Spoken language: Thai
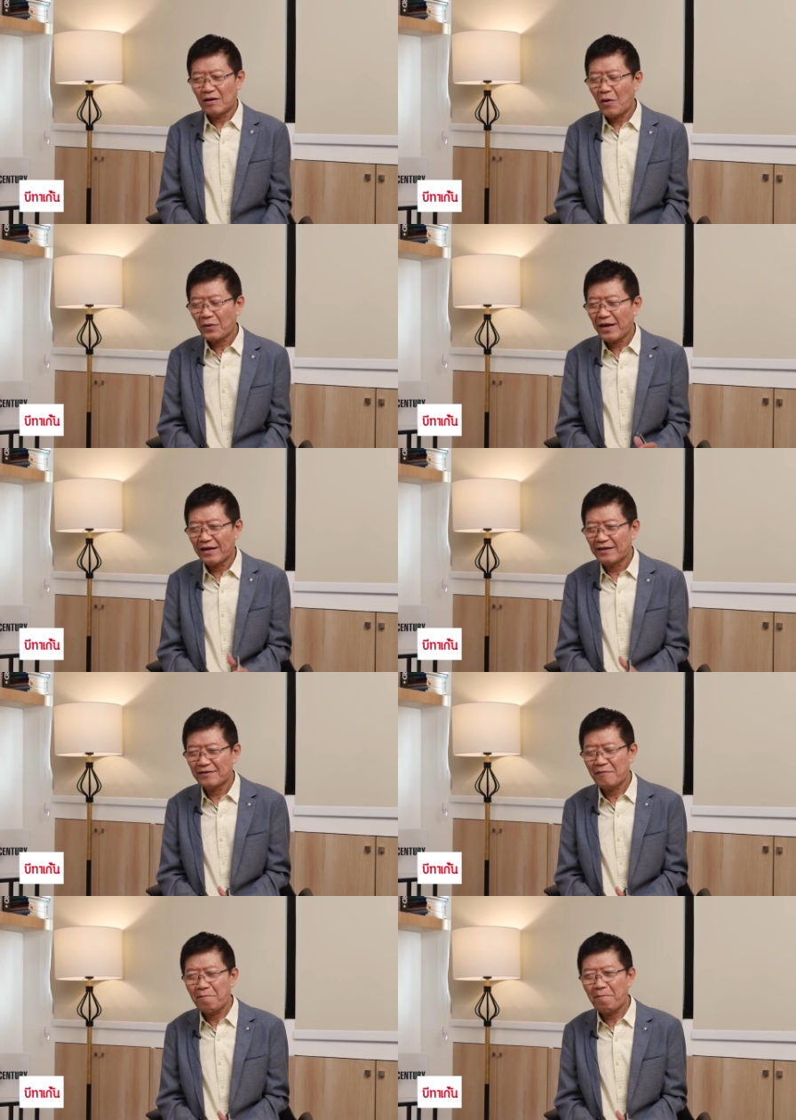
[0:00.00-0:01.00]
โอเค
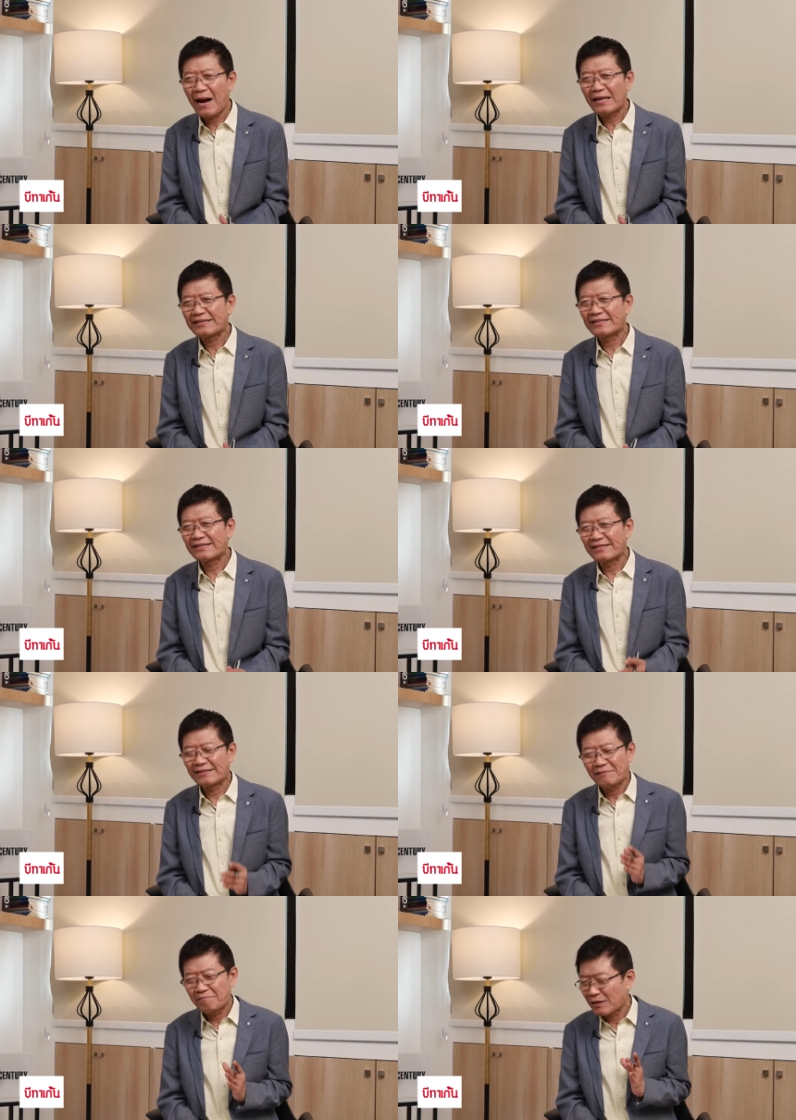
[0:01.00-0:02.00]
มัน
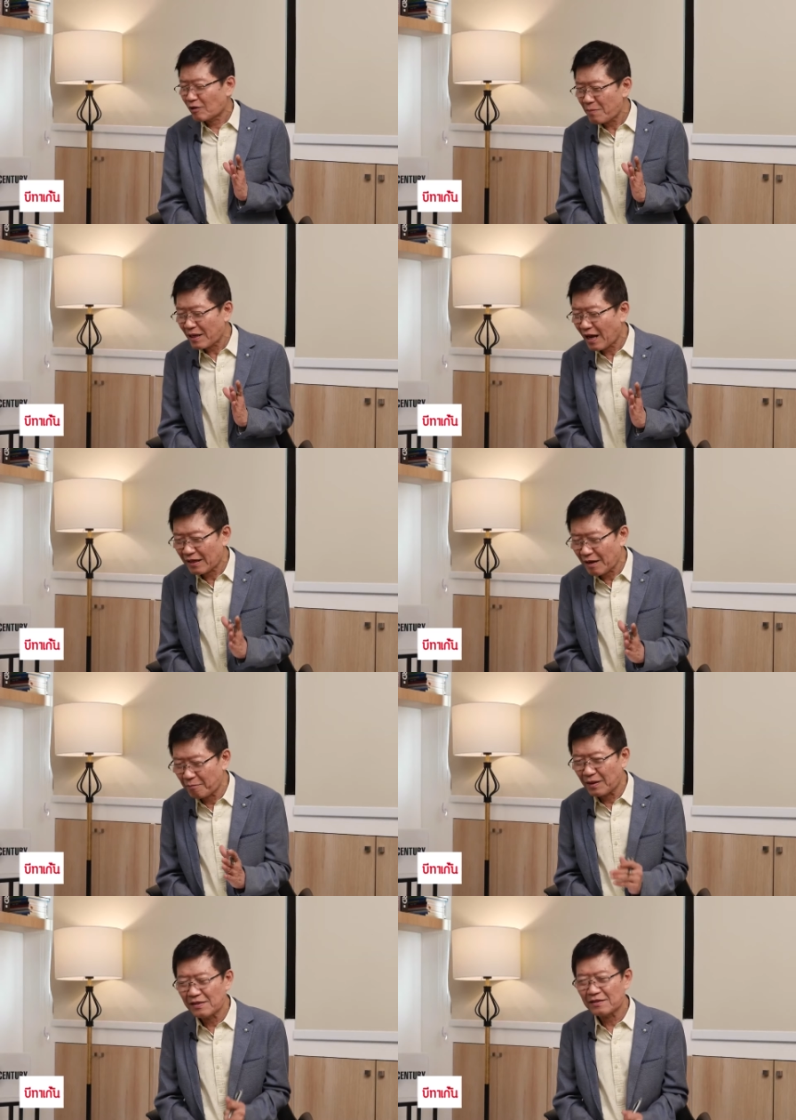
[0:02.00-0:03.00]
มันต้องมีการขับ
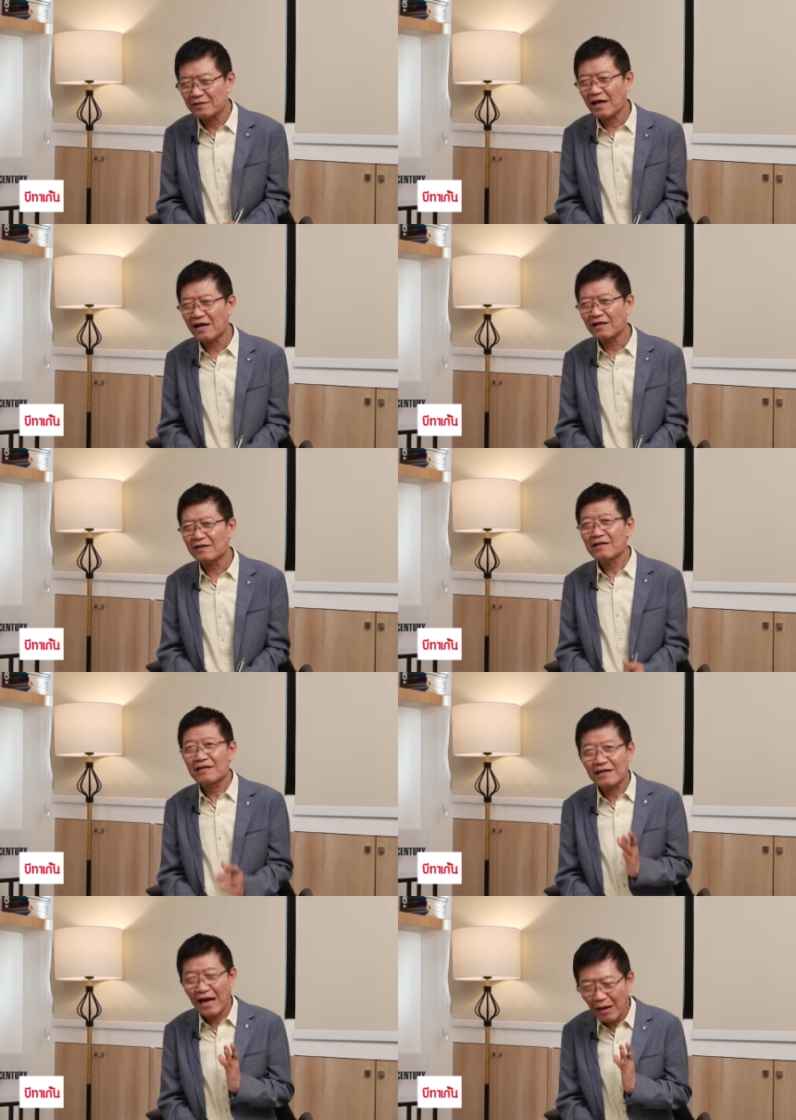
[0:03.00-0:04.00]
เคลื่อนทั้ง
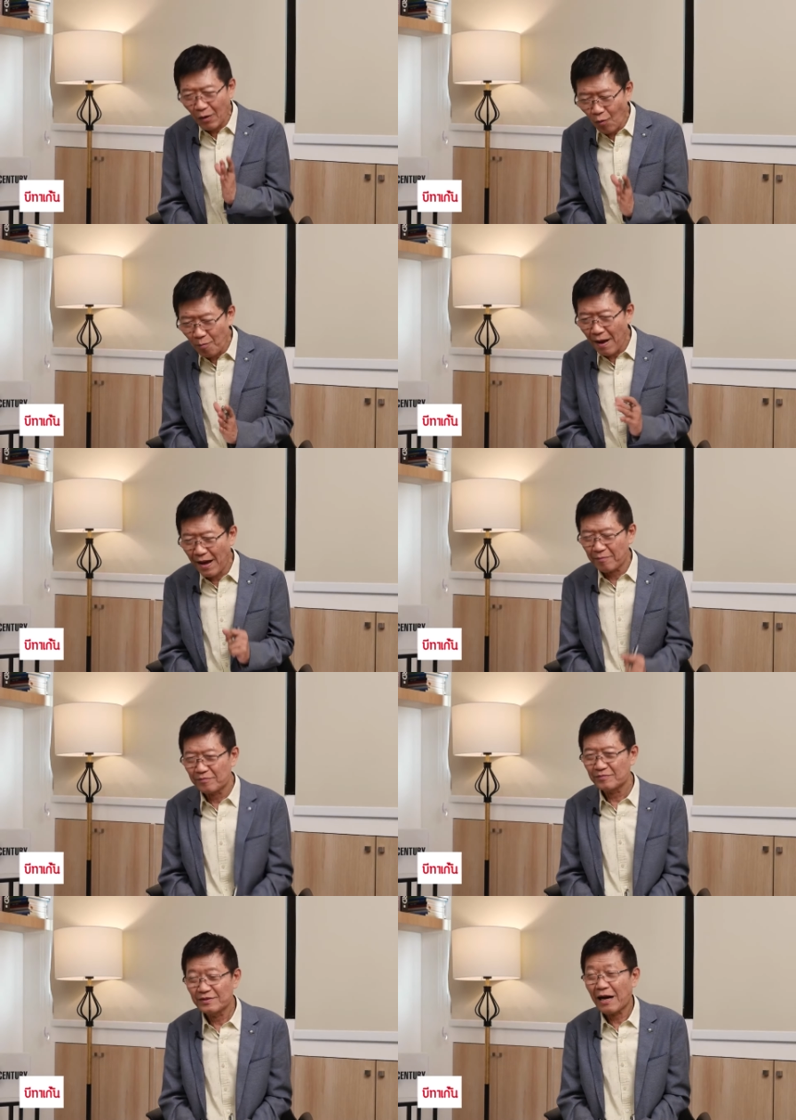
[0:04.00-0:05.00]
ในรูปแบบ
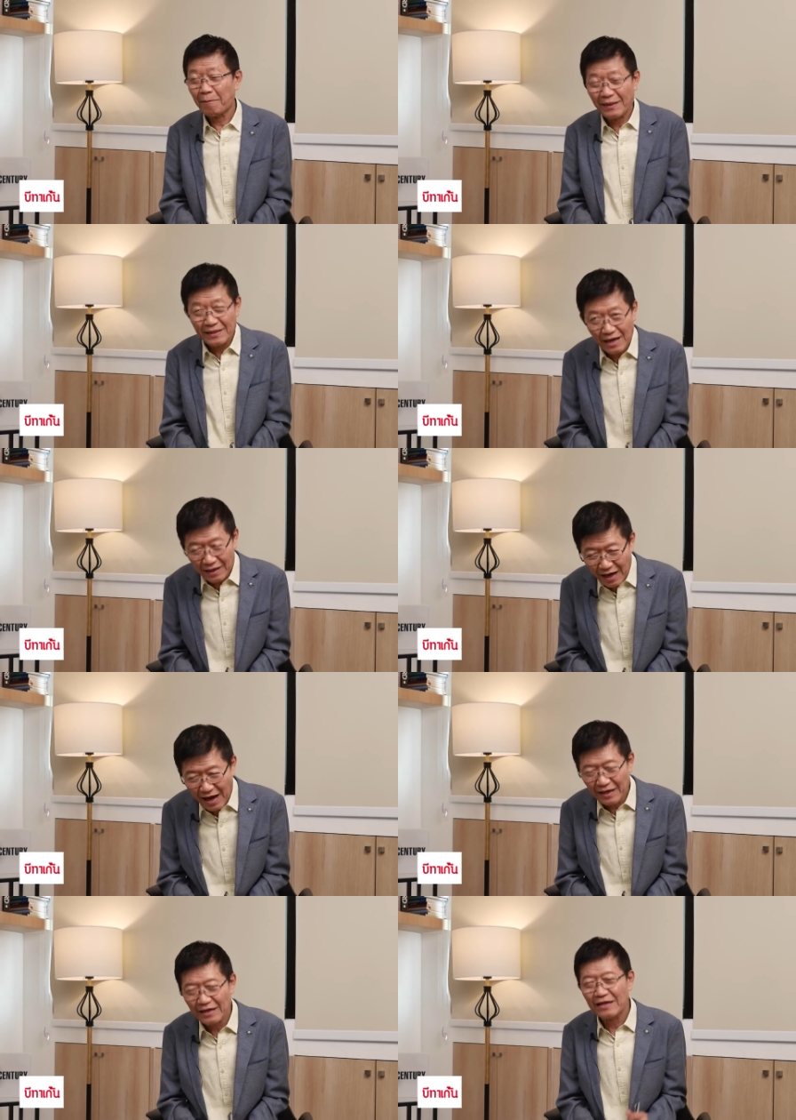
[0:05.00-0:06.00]
อย่างเป็นทางการ